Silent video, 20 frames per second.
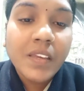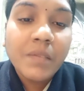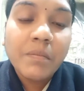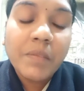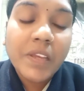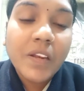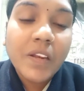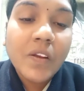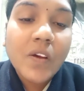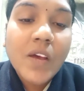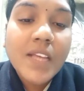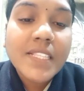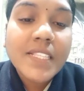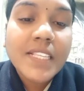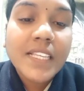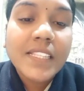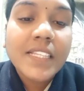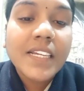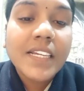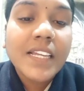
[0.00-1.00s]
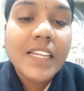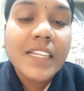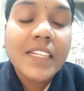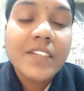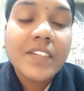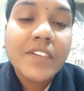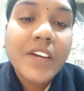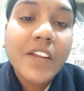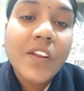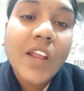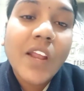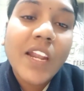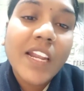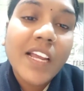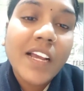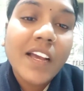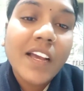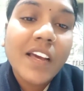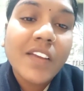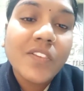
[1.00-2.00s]
మీలో ఆసక్తి కలిగిన వారు
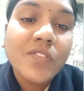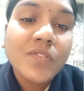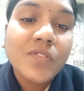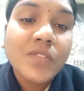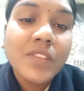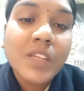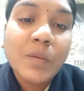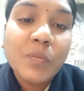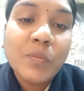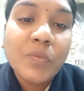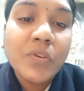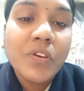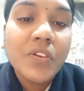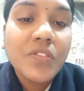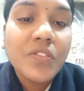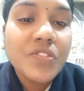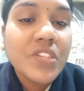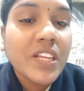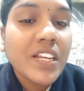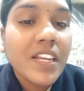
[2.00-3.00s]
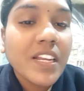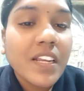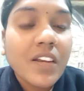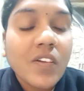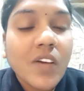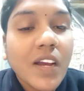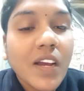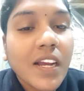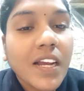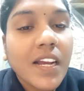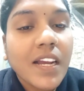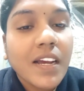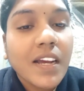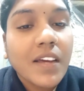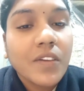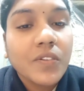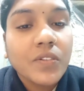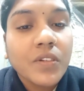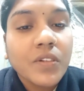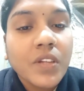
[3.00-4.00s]
అన్నగారు తమ్ముళ్ళు చెల్లెళ్ళు
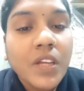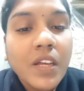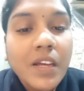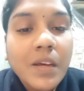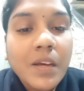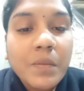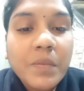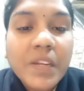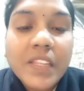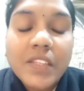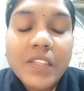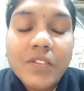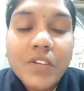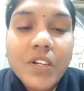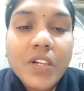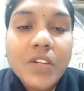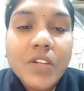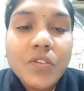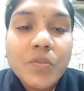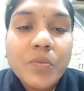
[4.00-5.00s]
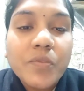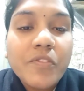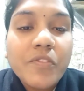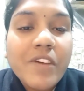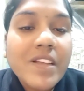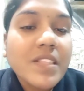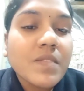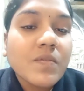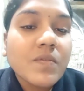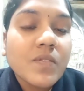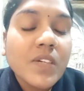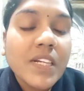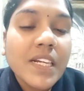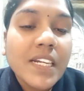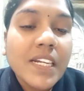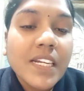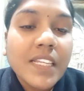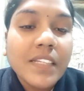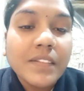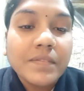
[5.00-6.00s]
అక్కగారు ప్రతి ఒక్కరూ ఉపవాసం
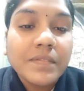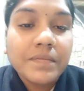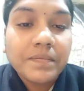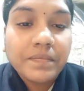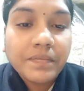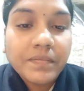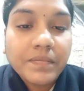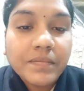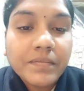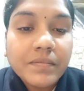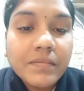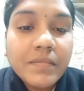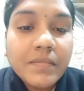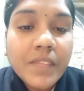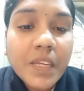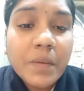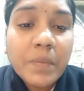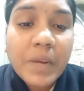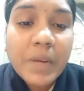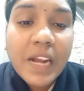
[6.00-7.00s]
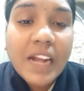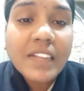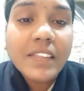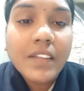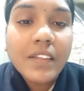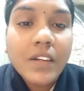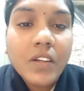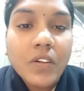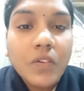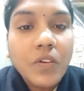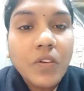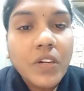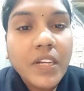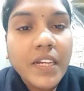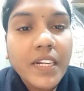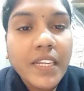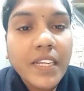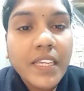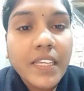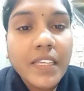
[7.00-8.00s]
ఉండండి ప్రార్థనలో
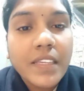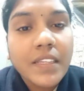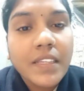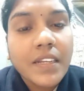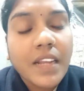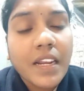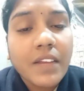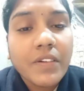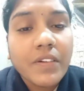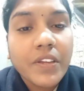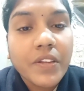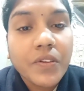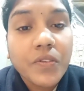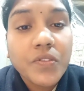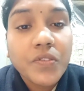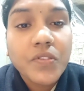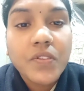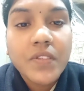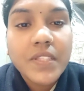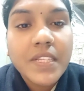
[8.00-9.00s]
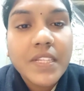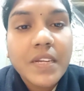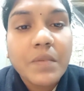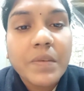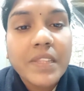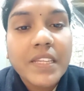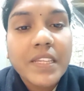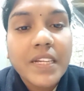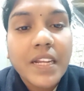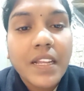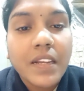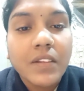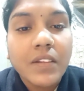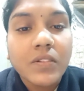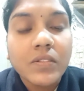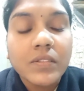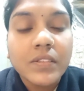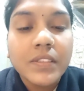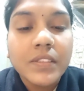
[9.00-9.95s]
ఉండండి ఈ నలభై రోజులు శ్రమ దినాలు